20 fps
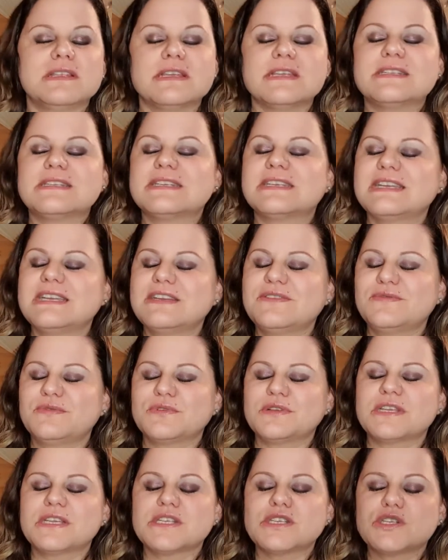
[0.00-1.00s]
es riecht
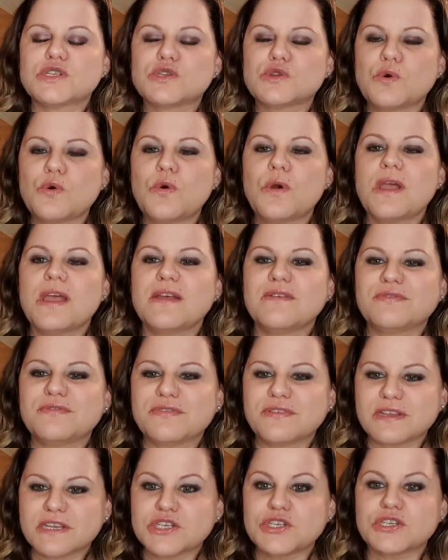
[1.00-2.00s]
wirklich so
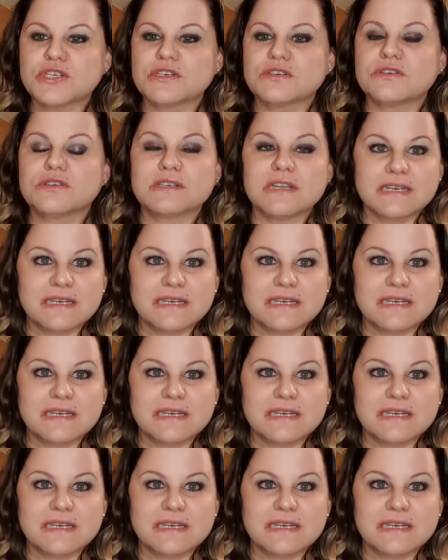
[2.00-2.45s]
erfrischend